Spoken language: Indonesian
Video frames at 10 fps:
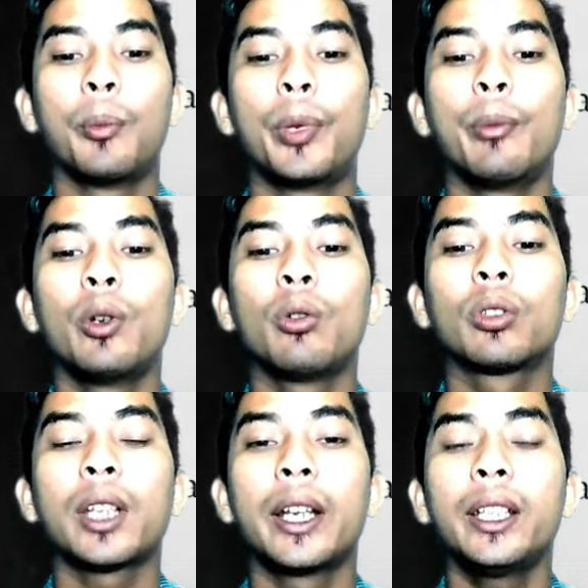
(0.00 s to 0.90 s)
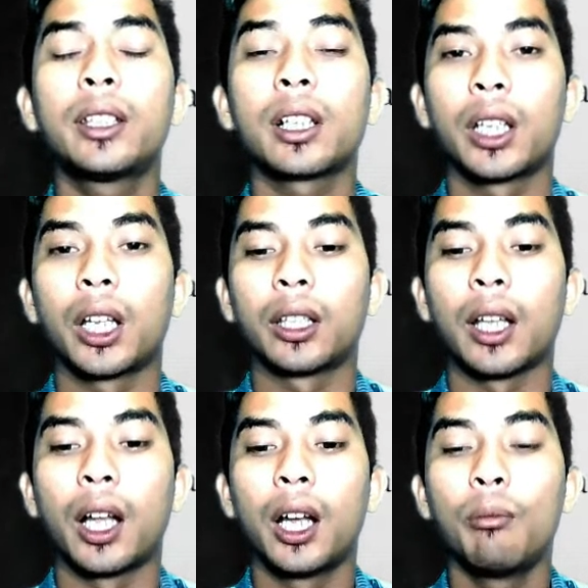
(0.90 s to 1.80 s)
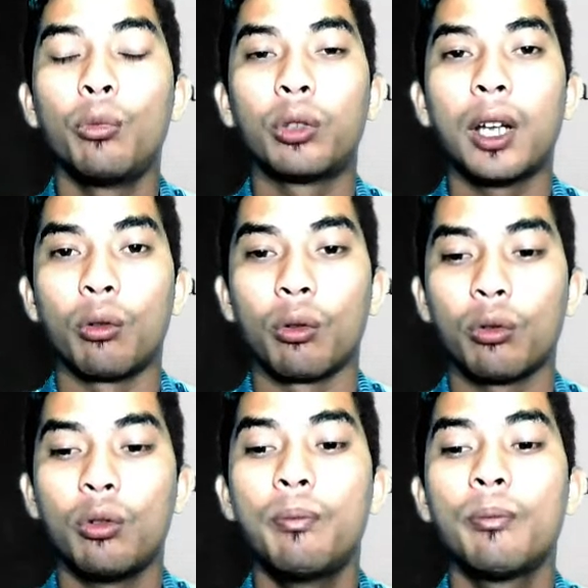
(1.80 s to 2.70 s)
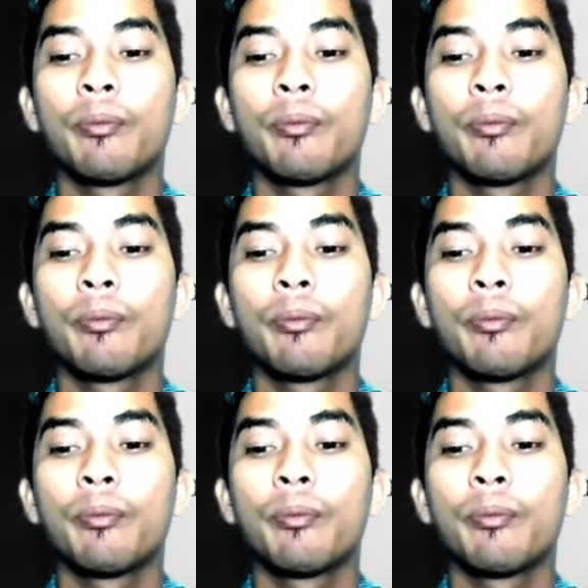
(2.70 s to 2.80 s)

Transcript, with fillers: Pemulung tadi ternyata buta huruf.